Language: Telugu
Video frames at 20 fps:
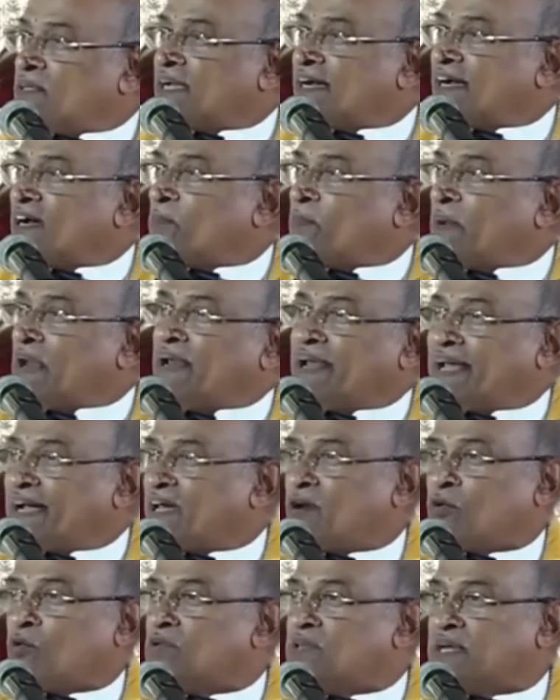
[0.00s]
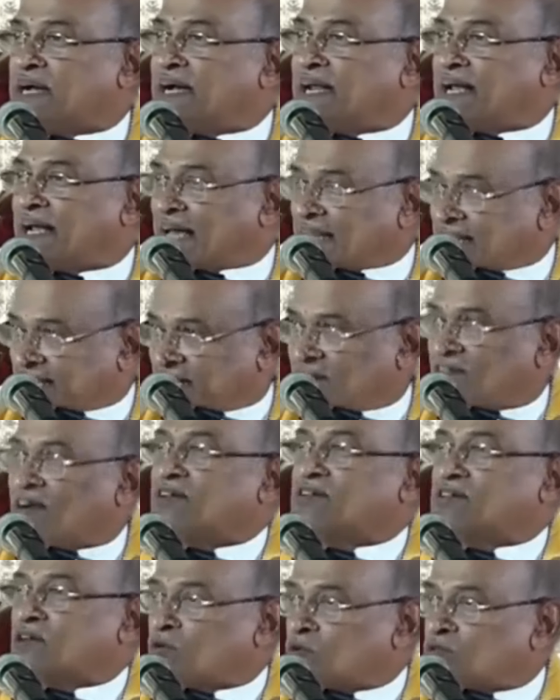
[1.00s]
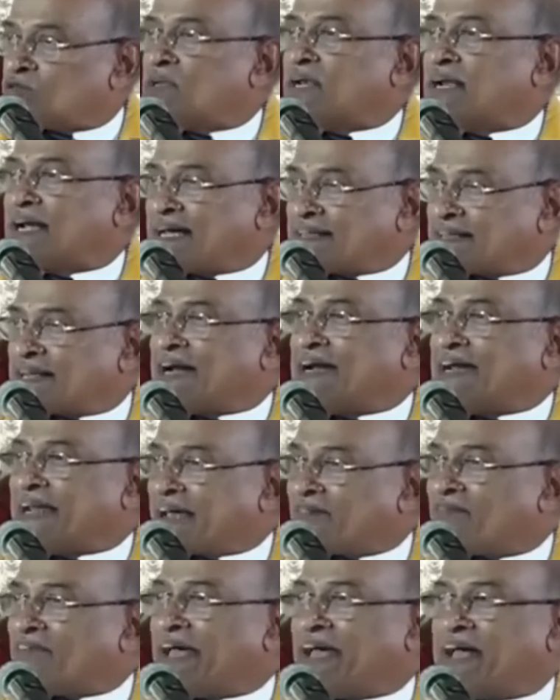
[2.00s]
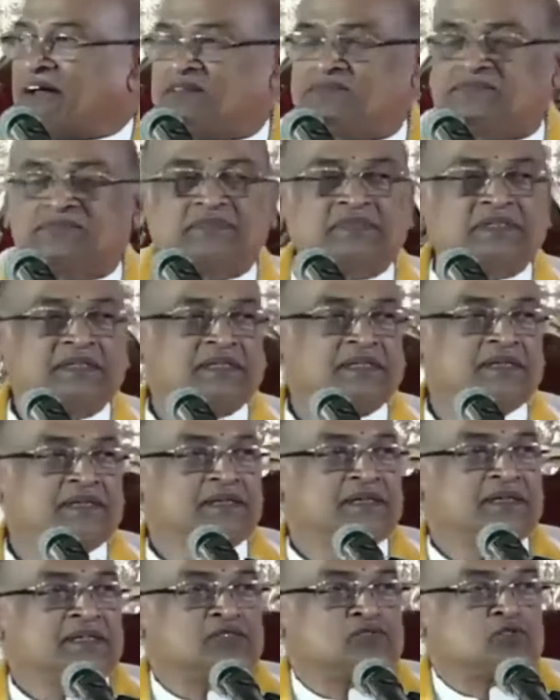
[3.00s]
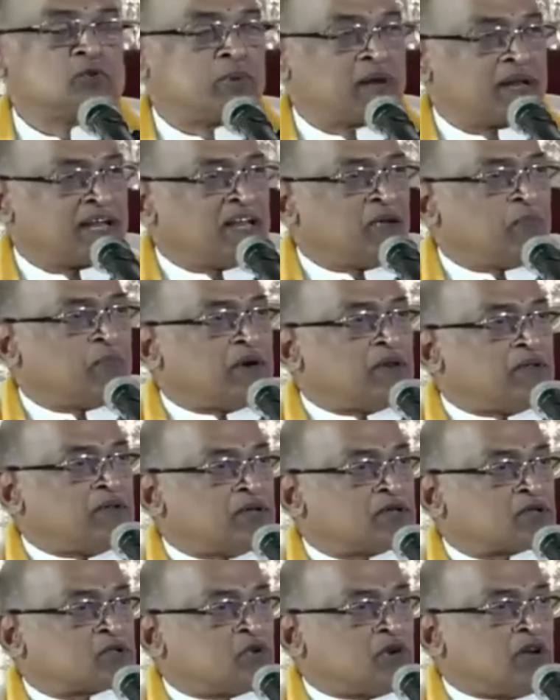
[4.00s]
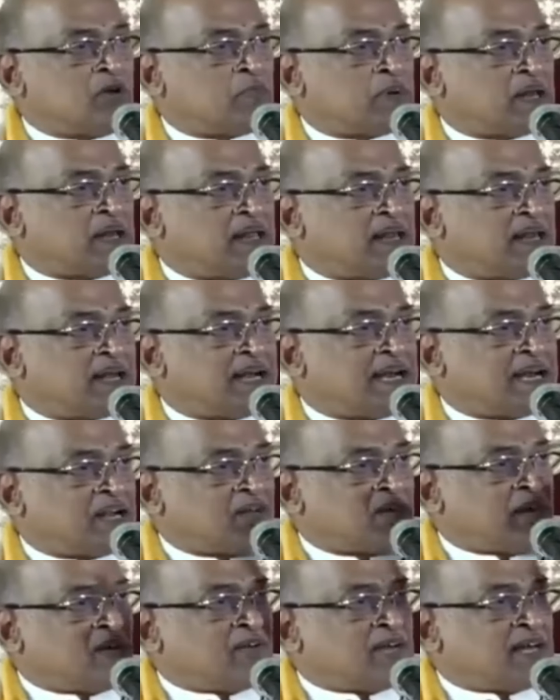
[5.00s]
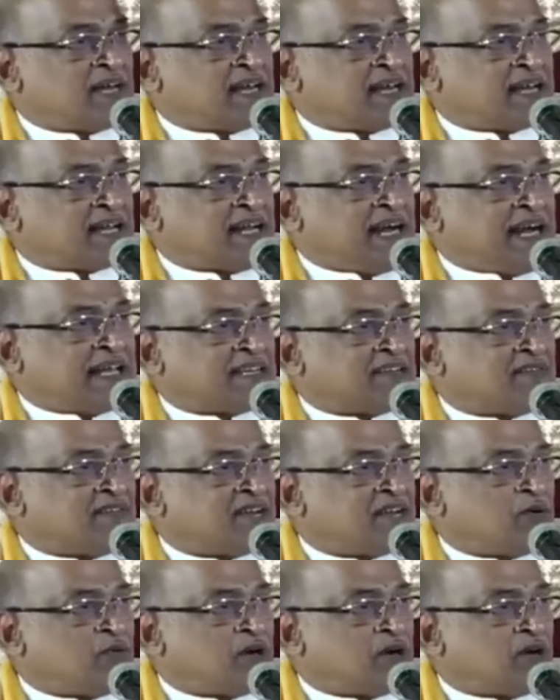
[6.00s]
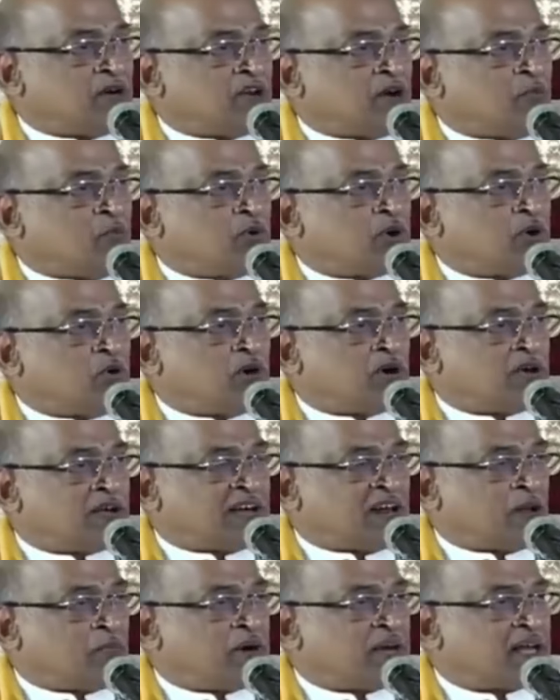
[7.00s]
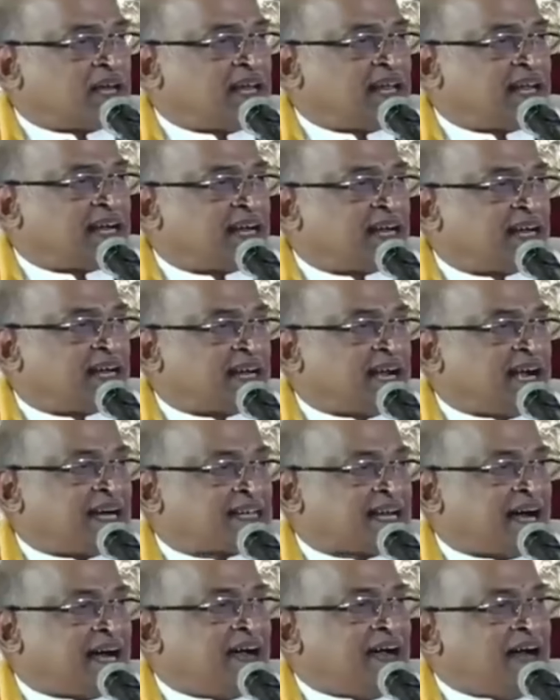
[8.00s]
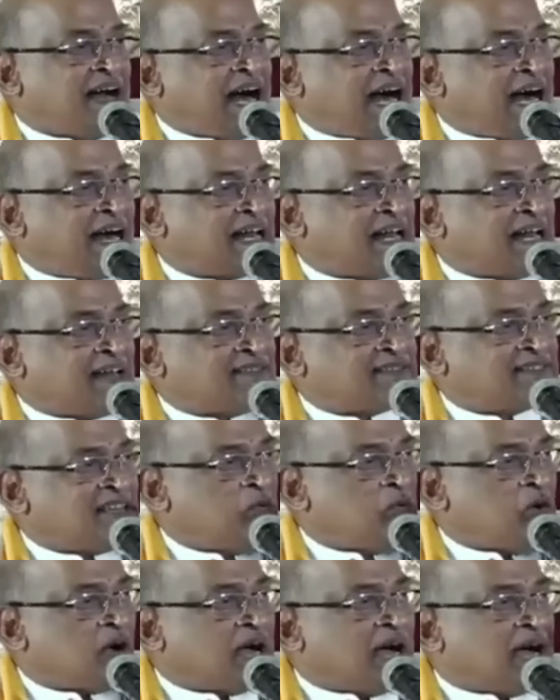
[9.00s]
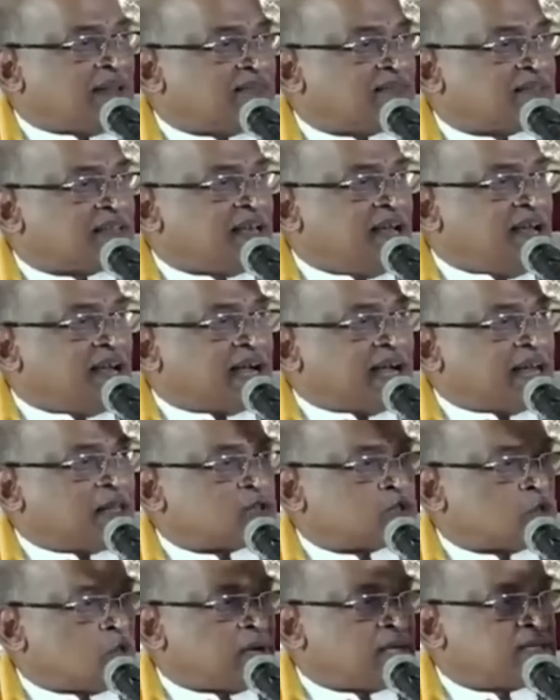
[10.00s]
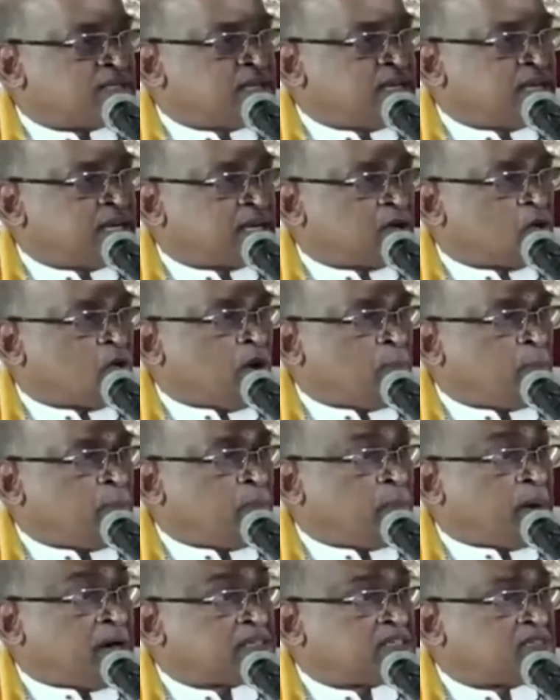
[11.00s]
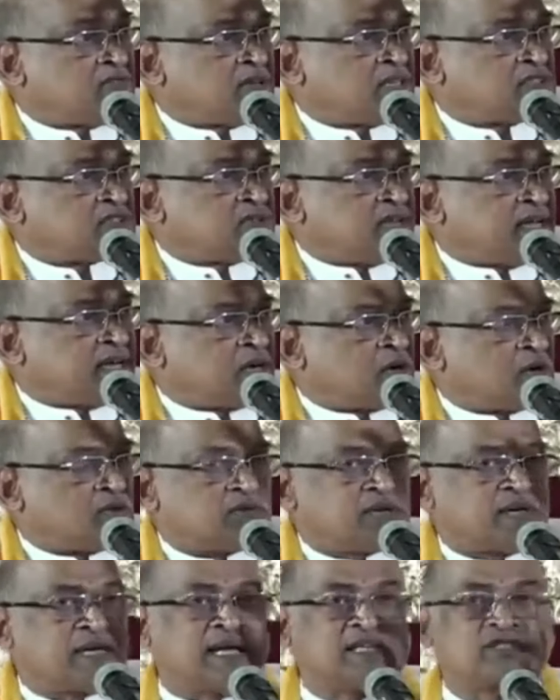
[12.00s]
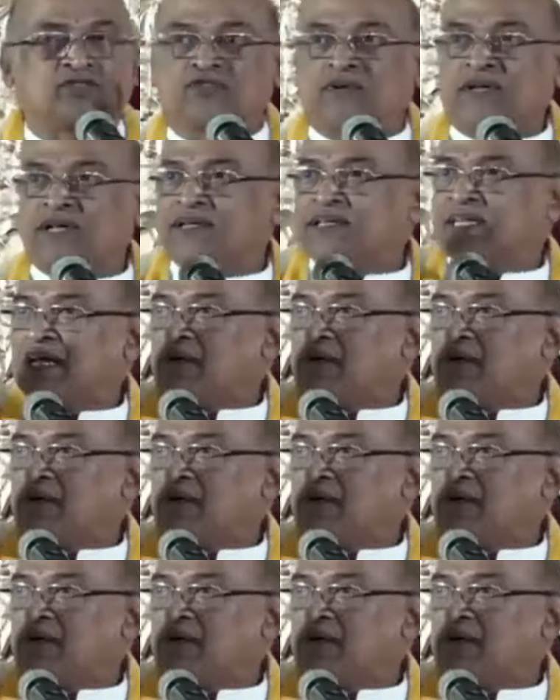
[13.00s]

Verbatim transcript: ఎందుకు ఇక్కడ పని లేకని వదిలేయడం కాదు ఇవాళ జరుగుతున్న కథలన్నీ అవి శుభ్రంగా పెళ్లి చేసుకోవడం పిల్లల కన్నా ఎవడైనా ఇంకా అందమైన వాడో డబ్బు ఉన్నవాడో కనపడగానే ఇక్కడ టాట ఆడ అంతే మొగ అంతే కానీ సుకన్య యొక్క గొప్ప పాతివృత్యం ఎక్కడుందంటే అశ్విని